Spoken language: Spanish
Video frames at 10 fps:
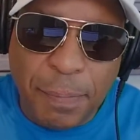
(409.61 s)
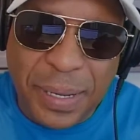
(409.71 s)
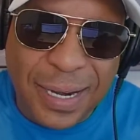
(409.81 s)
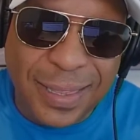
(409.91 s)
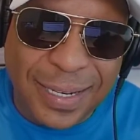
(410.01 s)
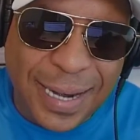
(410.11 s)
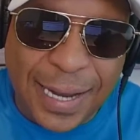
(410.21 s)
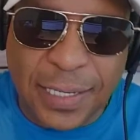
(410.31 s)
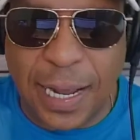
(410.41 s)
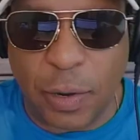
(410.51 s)
Si tú no le
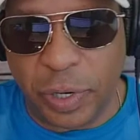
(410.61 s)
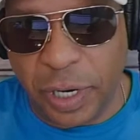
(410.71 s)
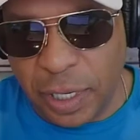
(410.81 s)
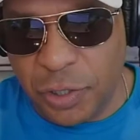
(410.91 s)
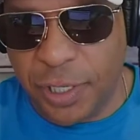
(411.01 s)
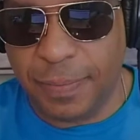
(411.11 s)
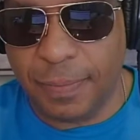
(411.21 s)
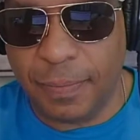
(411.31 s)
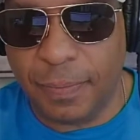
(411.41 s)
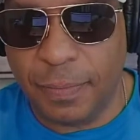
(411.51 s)
estás ganando al
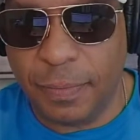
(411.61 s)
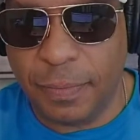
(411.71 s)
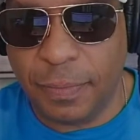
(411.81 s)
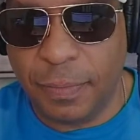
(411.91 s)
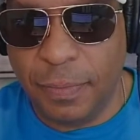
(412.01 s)
Nasdaq 100,